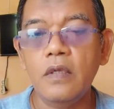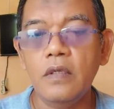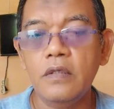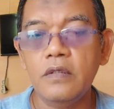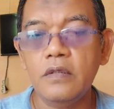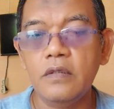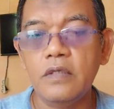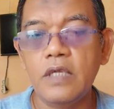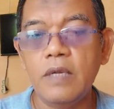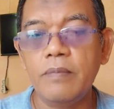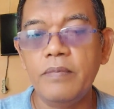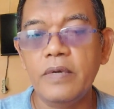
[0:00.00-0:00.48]

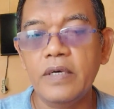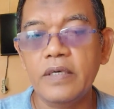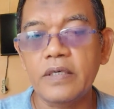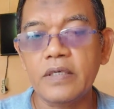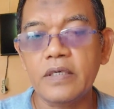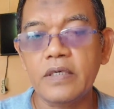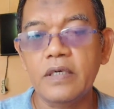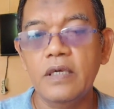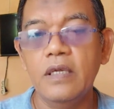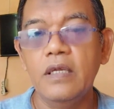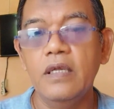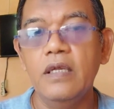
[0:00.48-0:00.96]
Sudah
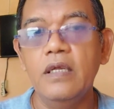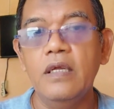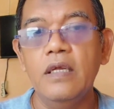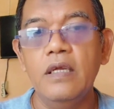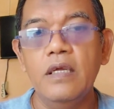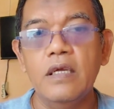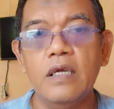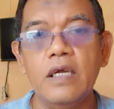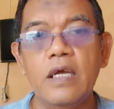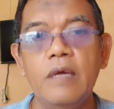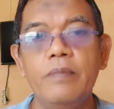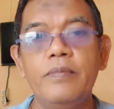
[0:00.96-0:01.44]

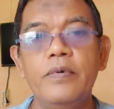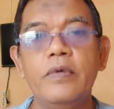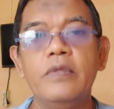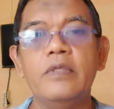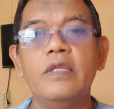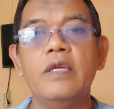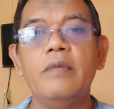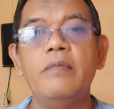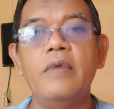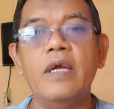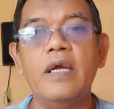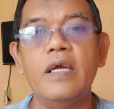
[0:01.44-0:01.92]
bergabung,
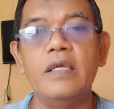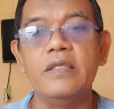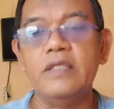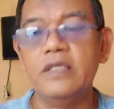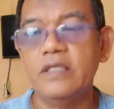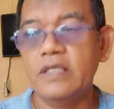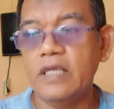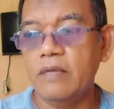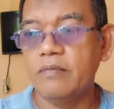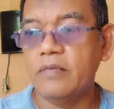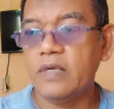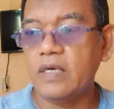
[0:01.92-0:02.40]
terima
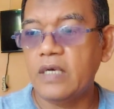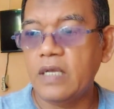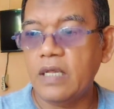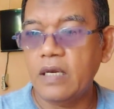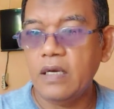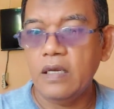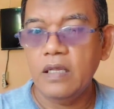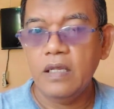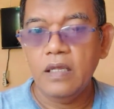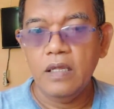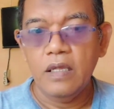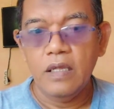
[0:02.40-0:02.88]
kasih, salam
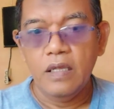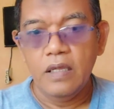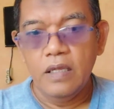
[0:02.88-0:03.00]
kenal.